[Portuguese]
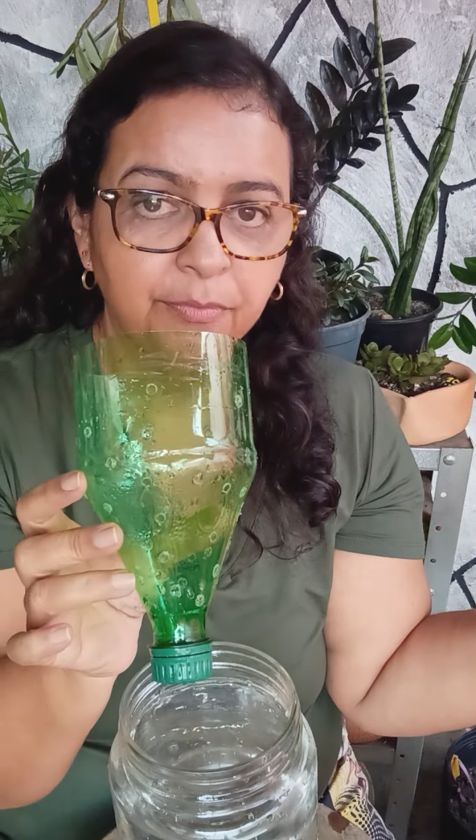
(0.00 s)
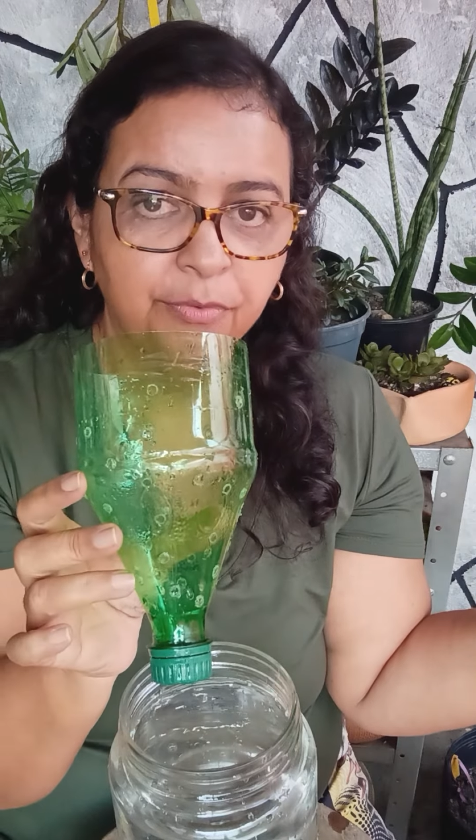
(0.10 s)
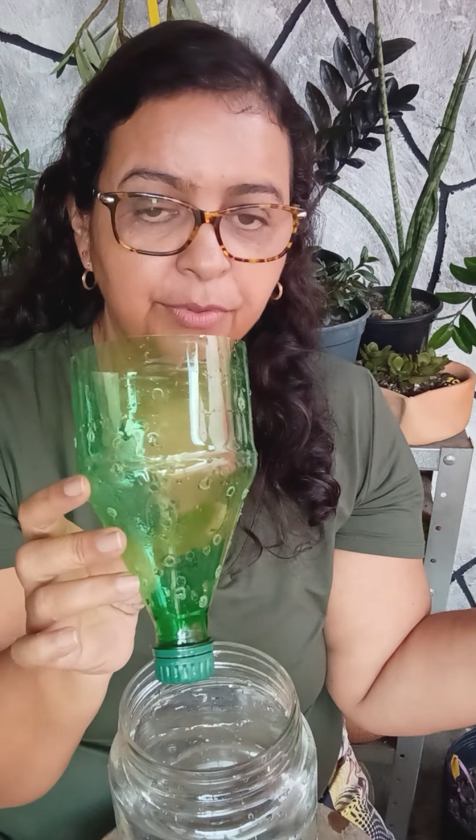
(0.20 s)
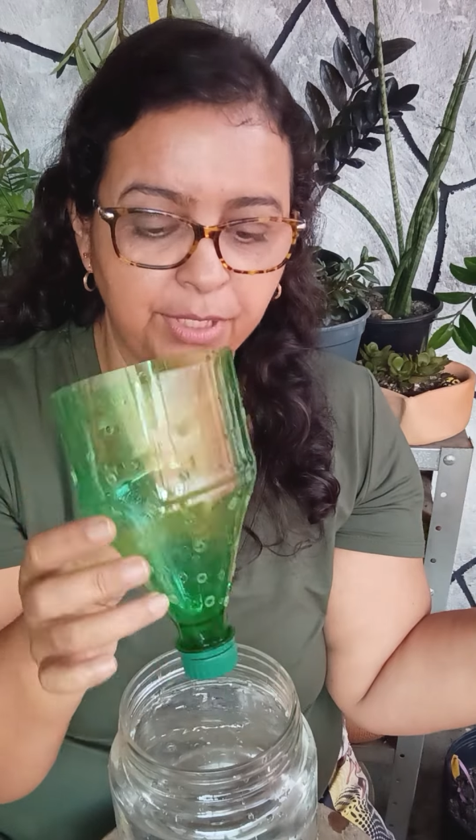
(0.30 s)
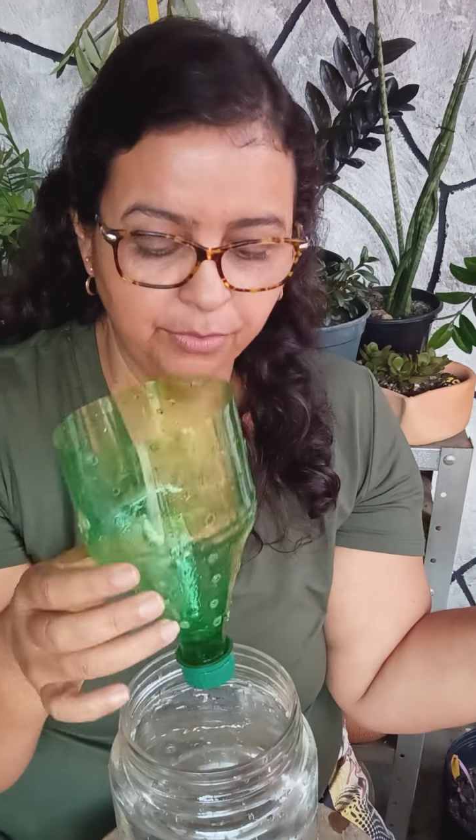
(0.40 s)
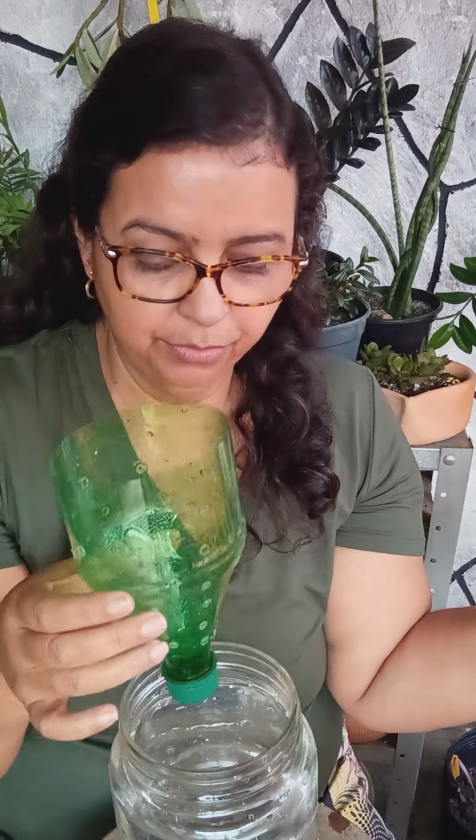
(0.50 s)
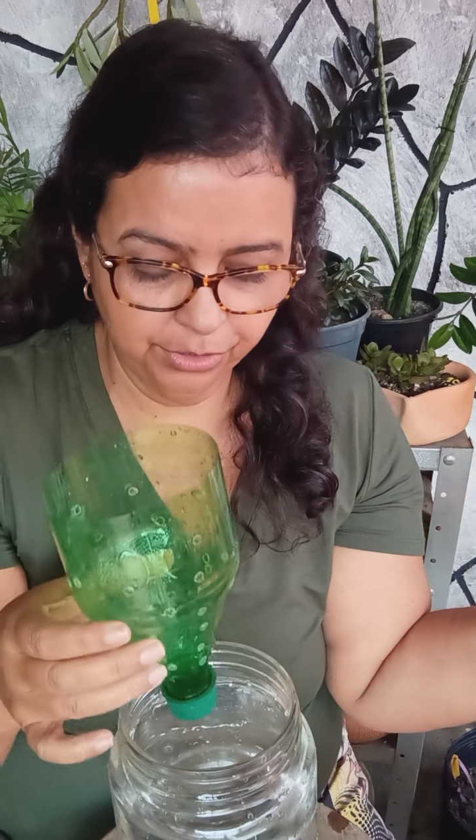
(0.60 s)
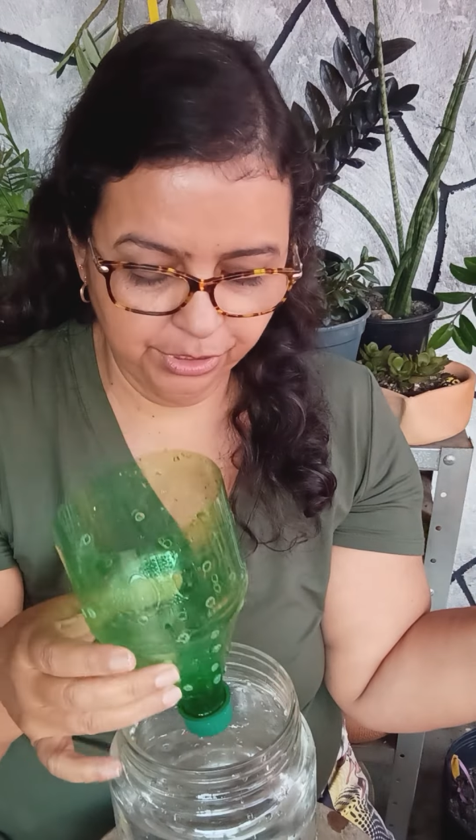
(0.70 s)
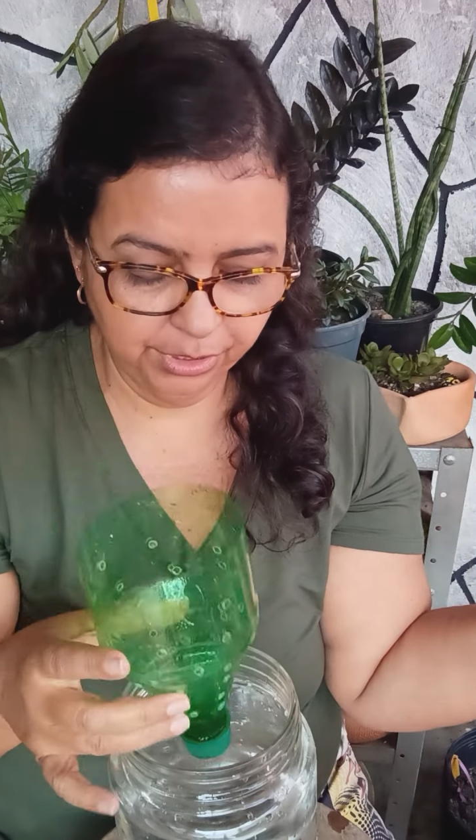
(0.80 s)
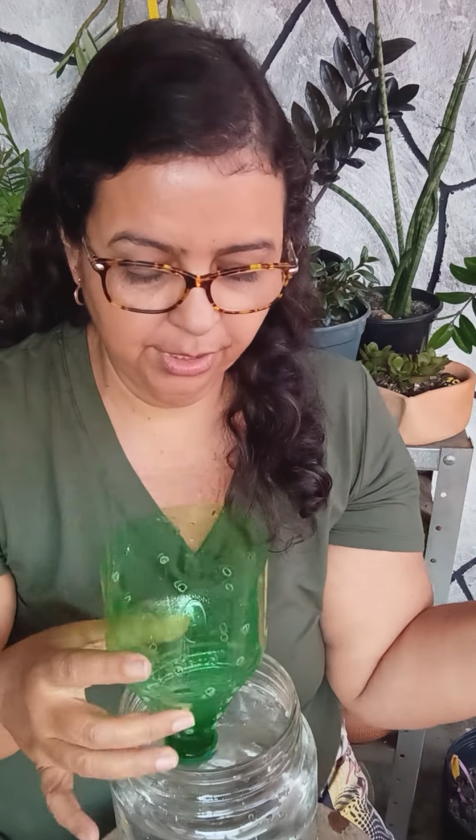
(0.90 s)
Furei
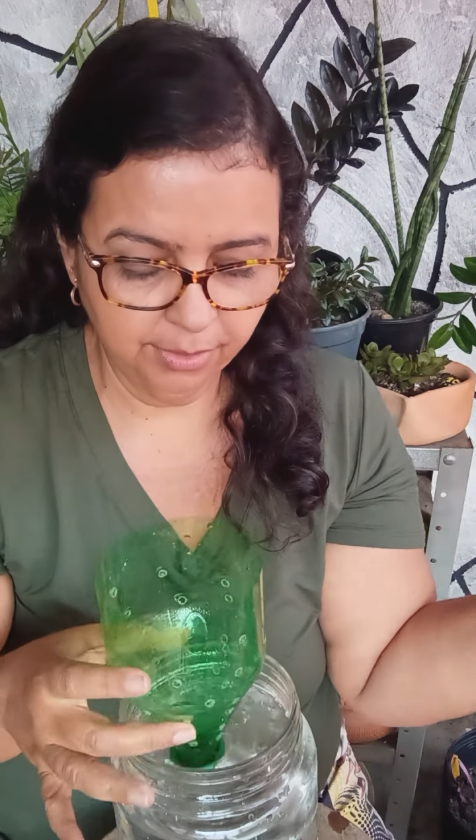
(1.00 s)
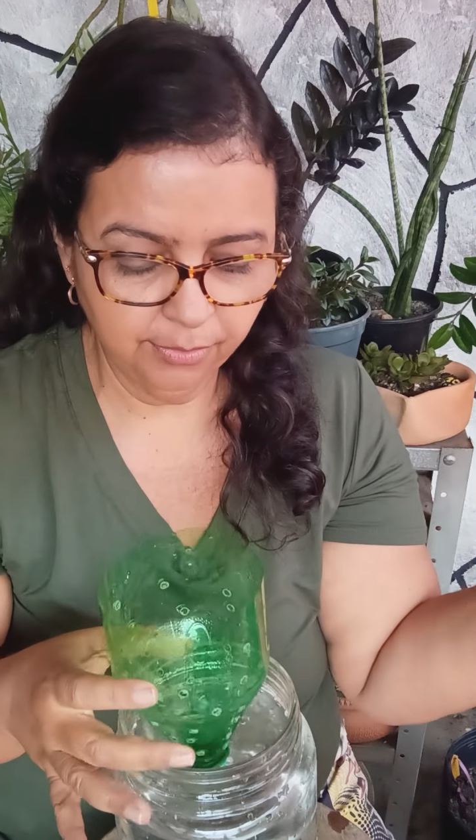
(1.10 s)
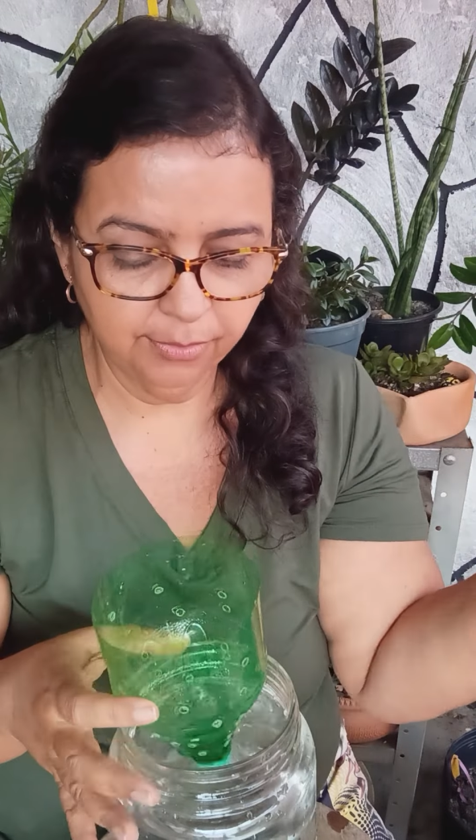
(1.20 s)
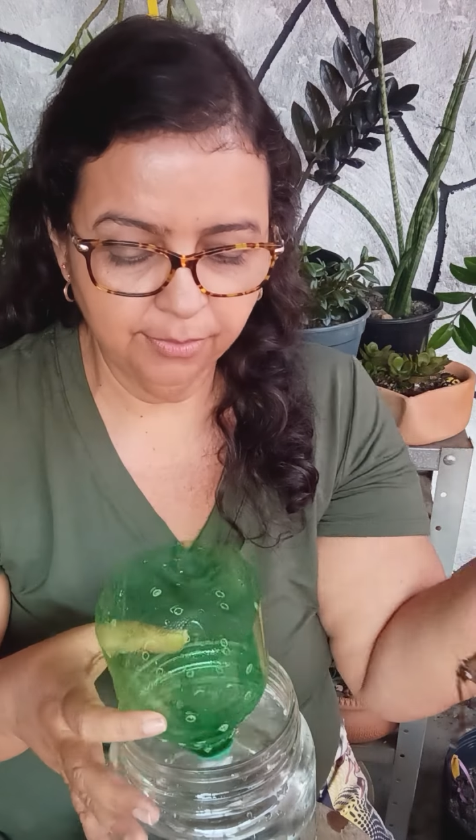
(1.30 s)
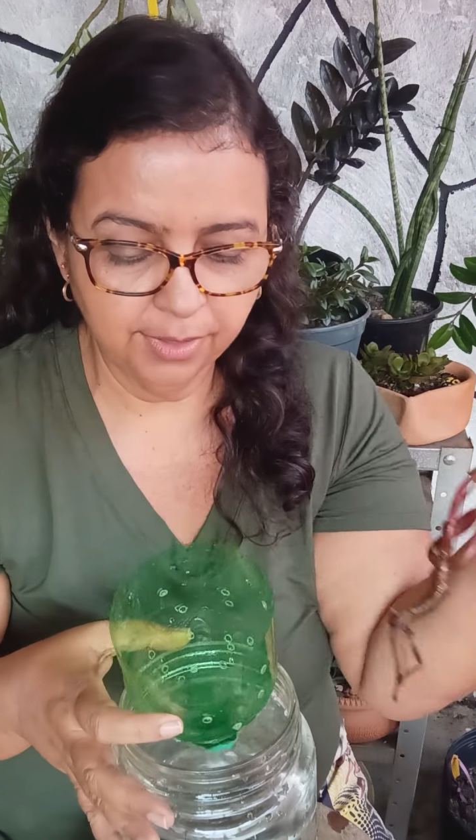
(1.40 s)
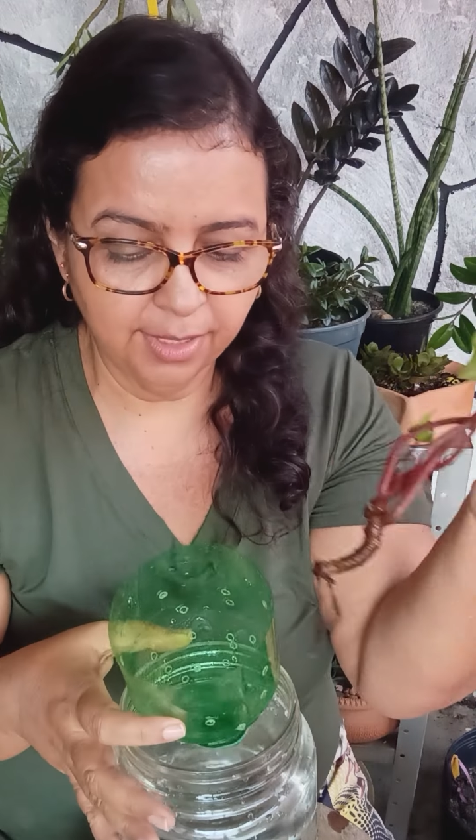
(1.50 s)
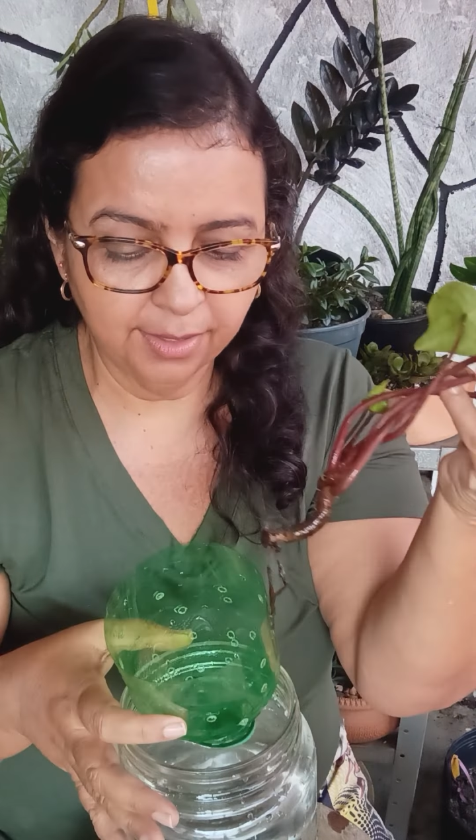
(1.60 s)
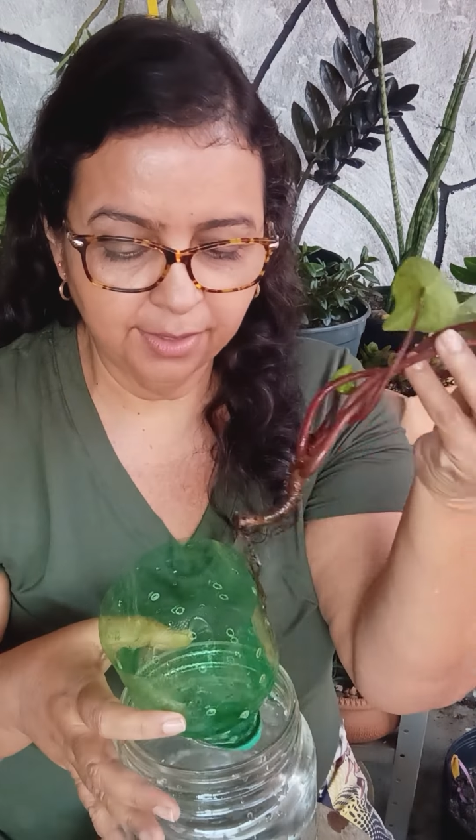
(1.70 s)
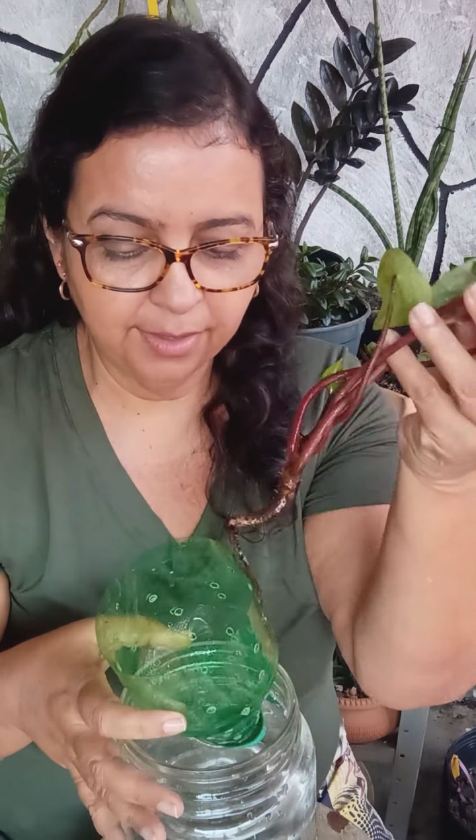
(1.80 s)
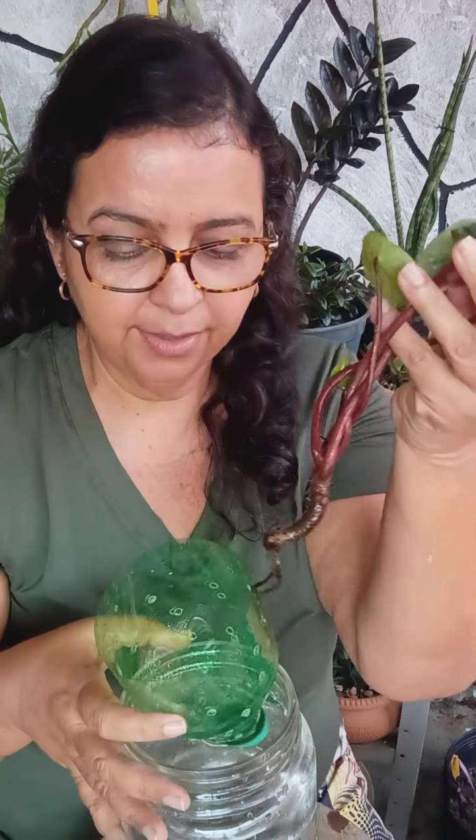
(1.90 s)
todinha, coloquei
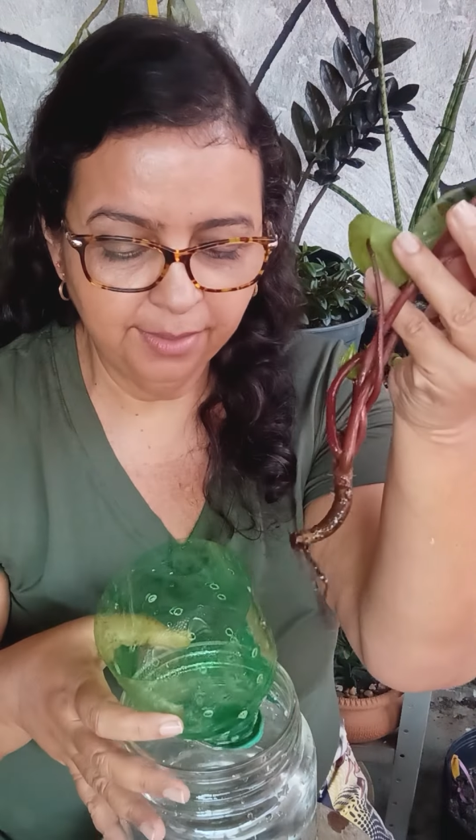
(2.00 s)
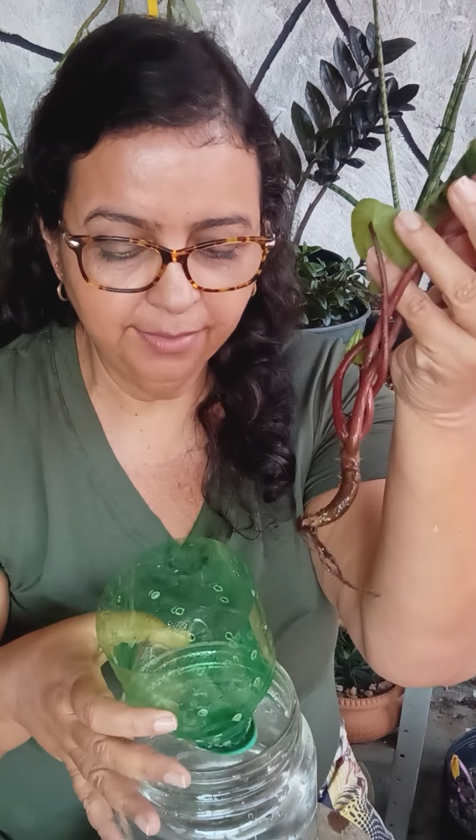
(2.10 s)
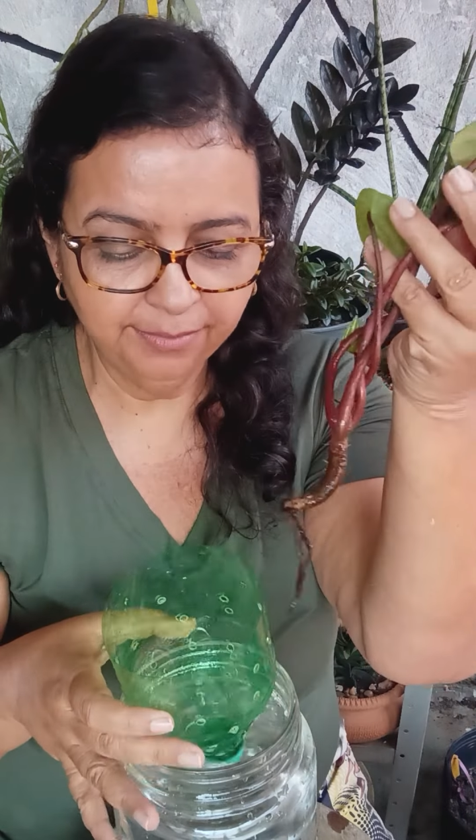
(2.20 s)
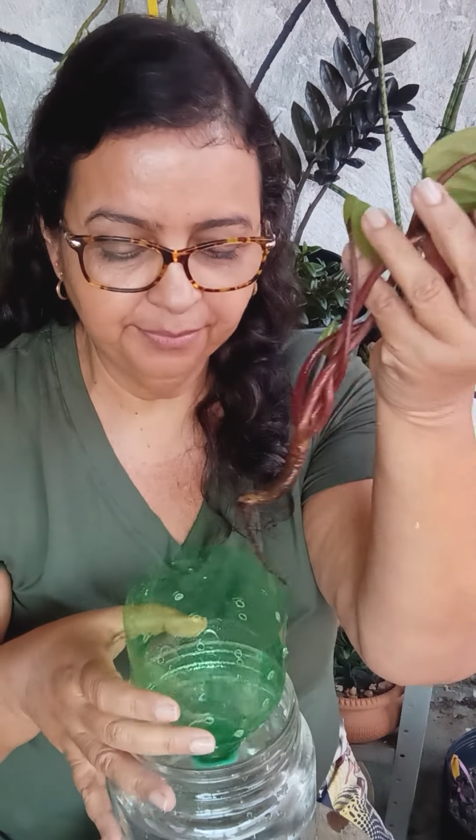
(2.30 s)
aqui.